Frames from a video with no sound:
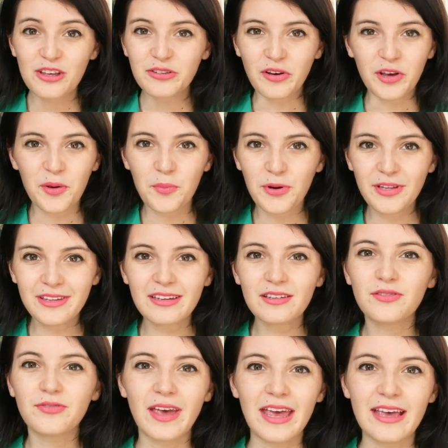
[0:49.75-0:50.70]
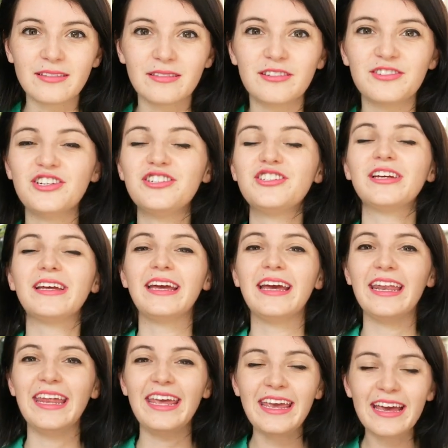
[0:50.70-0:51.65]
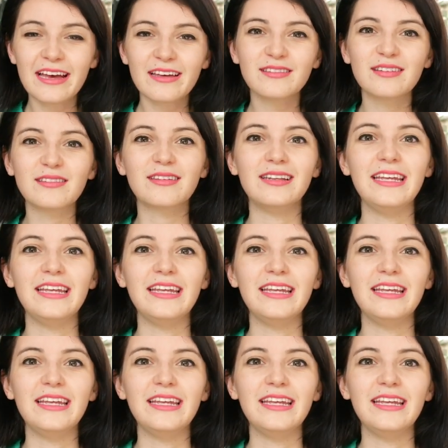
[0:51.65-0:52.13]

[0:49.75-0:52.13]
Só que muitas vezes a gente cria essas